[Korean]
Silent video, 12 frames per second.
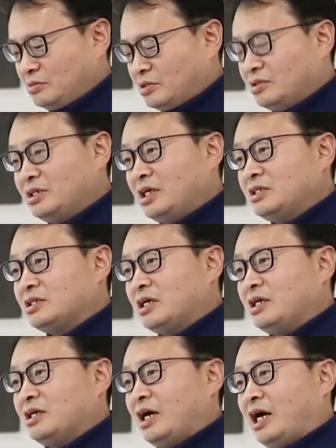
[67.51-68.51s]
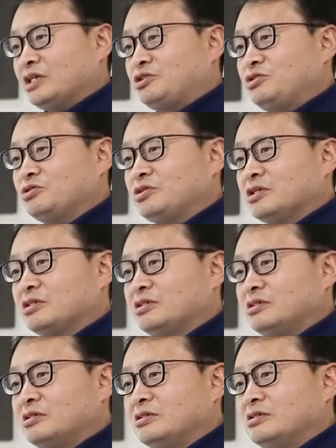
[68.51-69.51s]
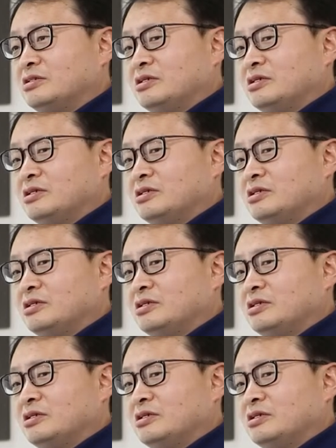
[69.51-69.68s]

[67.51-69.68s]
근데 이제 아쉬운 것은